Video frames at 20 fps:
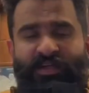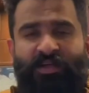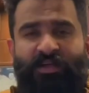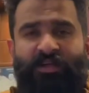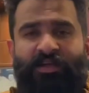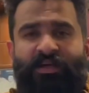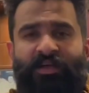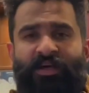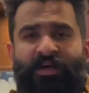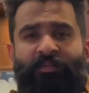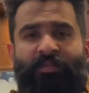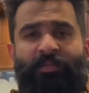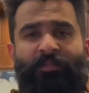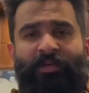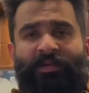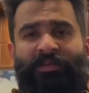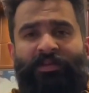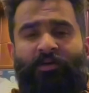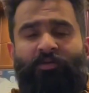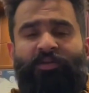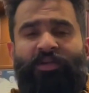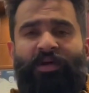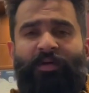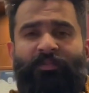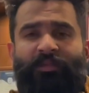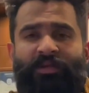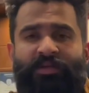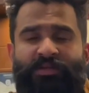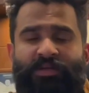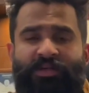के लिए हमें पता होता है
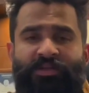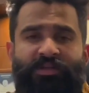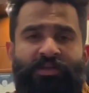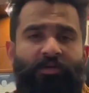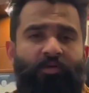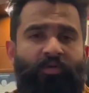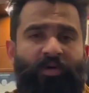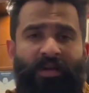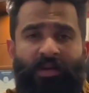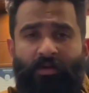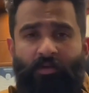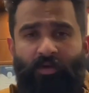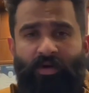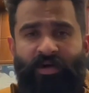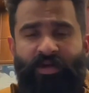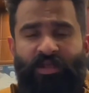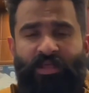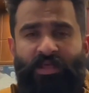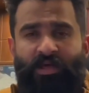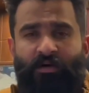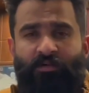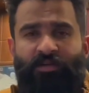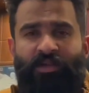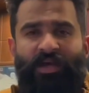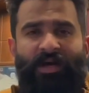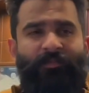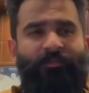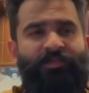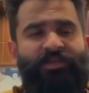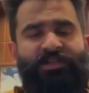हमने स्ट्रक्चर को कैलकुलेट किया होता
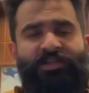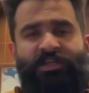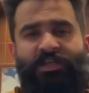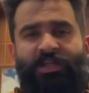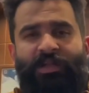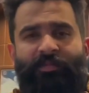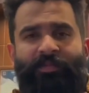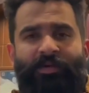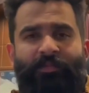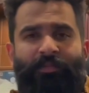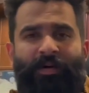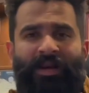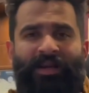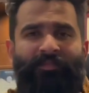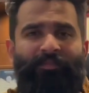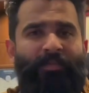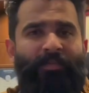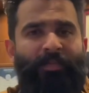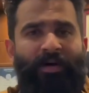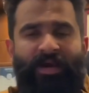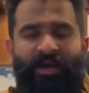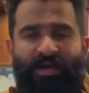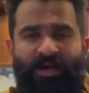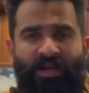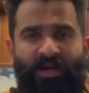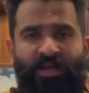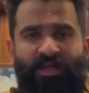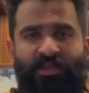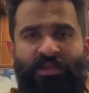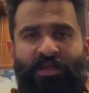है हम स्टील भी बल्क में बाई
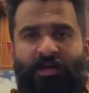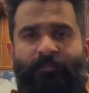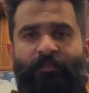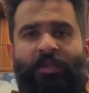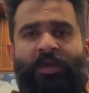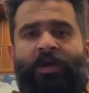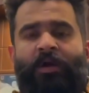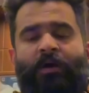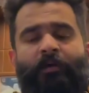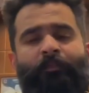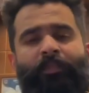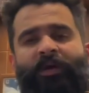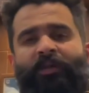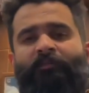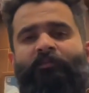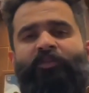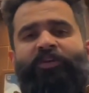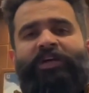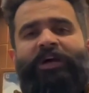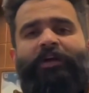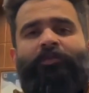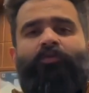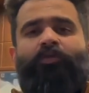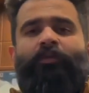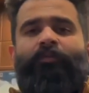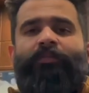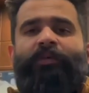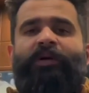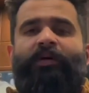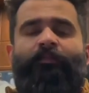कर लेते हैं फिर वो या तो
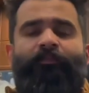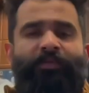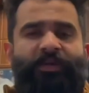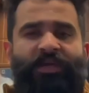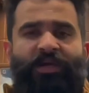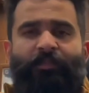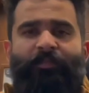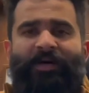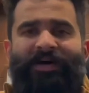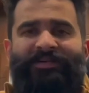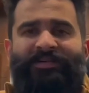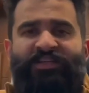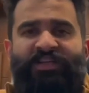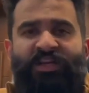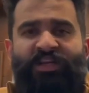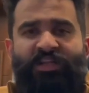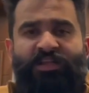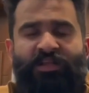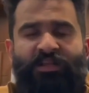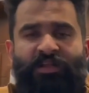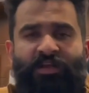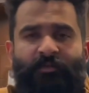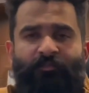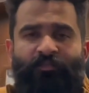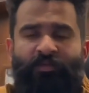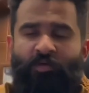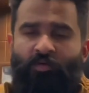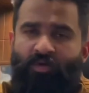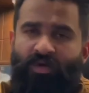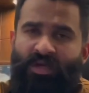हम कंपनी के पास ही रहने देते हैं
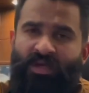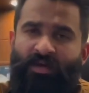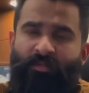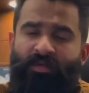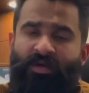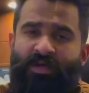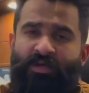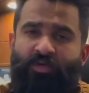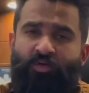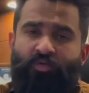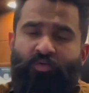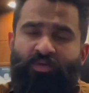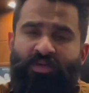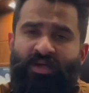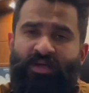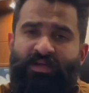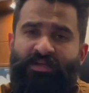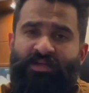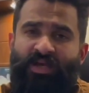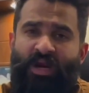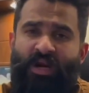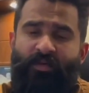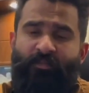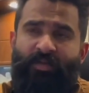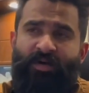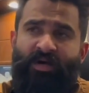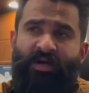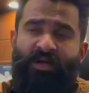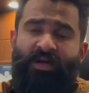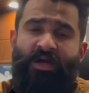क्योंकि ये भी इशू होता है कि साइड
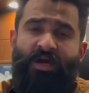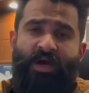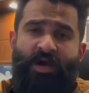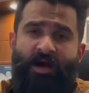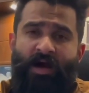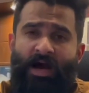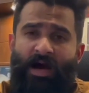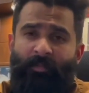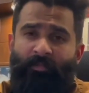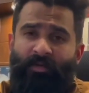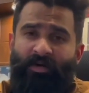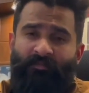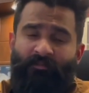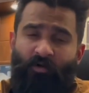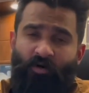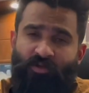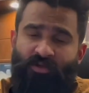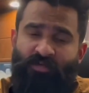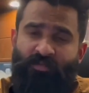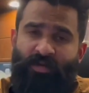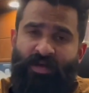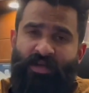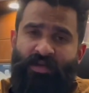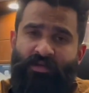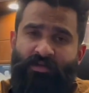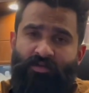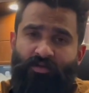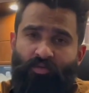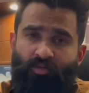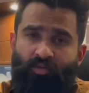पे अगर आपका
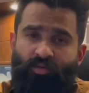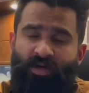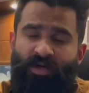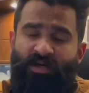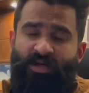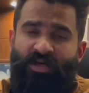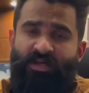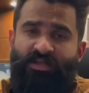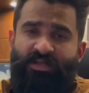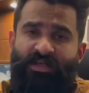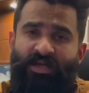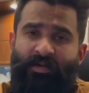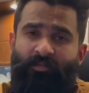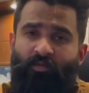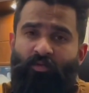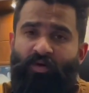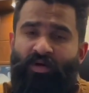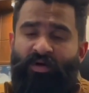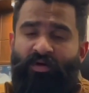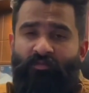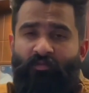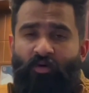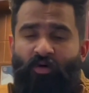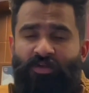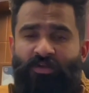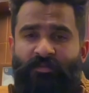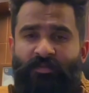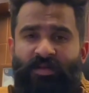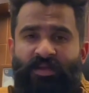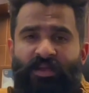वॉचमैन ज़रूर रखना चाहिए आपको कि अगर
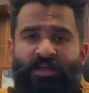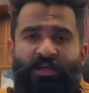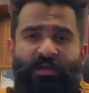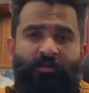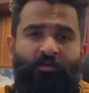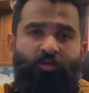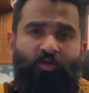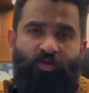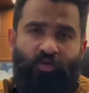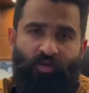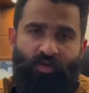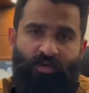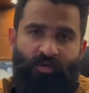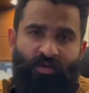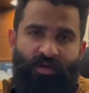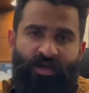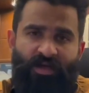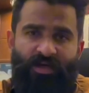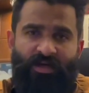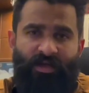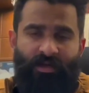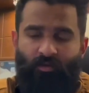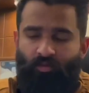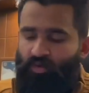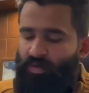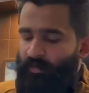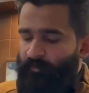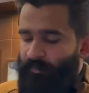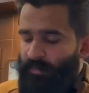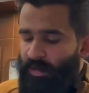वॉचमैन नहीं है तो चोरी होने का डर
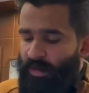होता है